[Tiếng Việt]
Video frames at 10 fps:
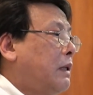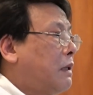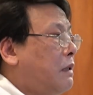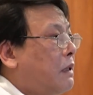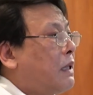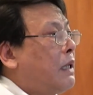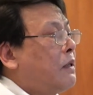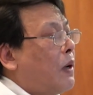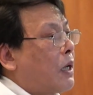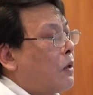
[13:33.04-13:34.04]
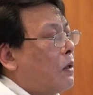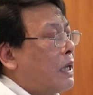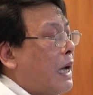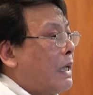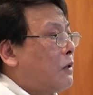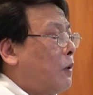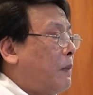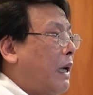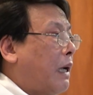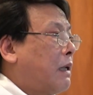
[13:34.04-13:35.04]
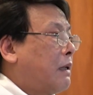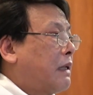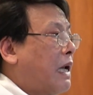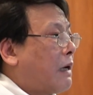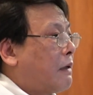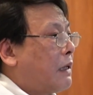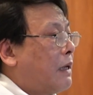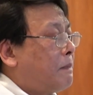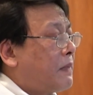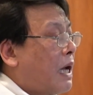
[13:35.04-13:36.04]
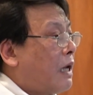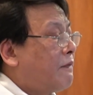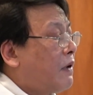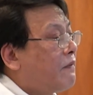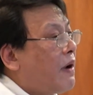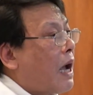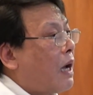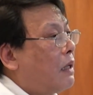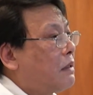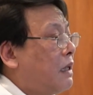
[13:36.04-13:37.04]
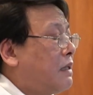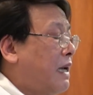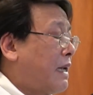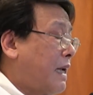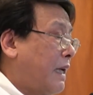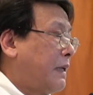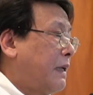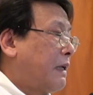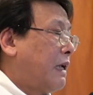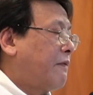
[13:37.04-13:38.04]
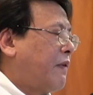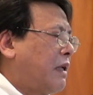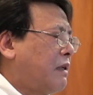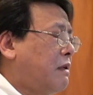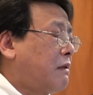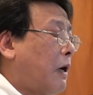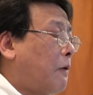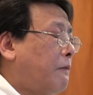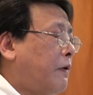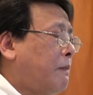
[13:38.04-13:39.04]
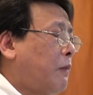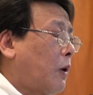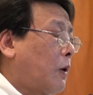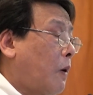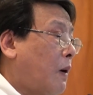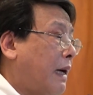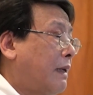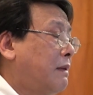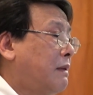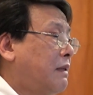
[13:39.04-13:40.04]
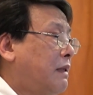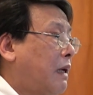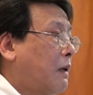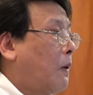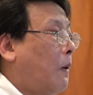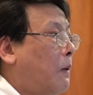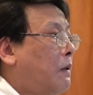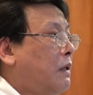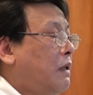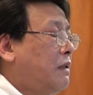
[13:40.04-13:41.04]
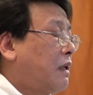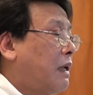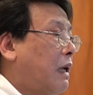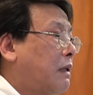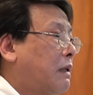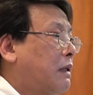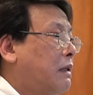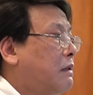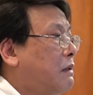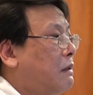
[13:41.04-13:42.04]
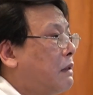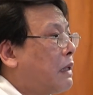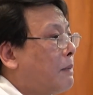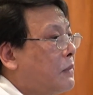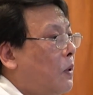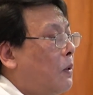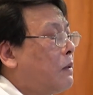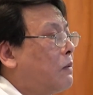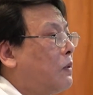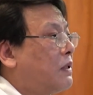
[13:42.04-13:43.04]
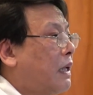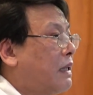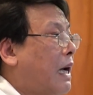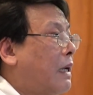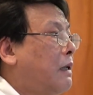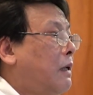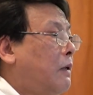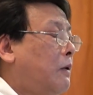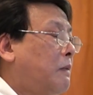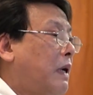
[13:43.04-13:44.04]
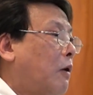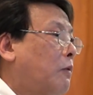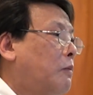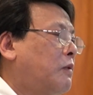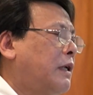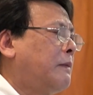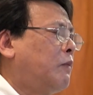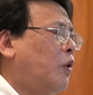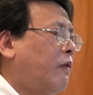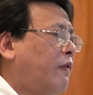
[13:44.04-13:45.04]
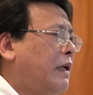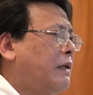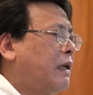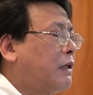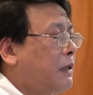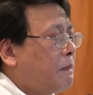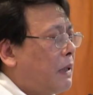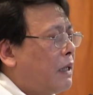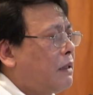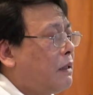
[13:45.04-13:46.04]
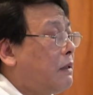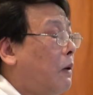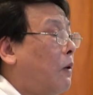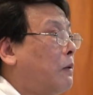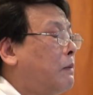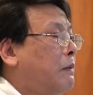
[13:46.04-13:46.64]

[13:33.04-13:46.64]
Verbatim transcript: thương đến đoàn con cái của mẹ đang lầm than vất vả ở trần gian này, đang phải đương đầu với mọi khó khăn, gian khổ, nhất là cái sự cám dỗ của Satan lúc nào cũng rình bùa vây để cướp lấy linh hồn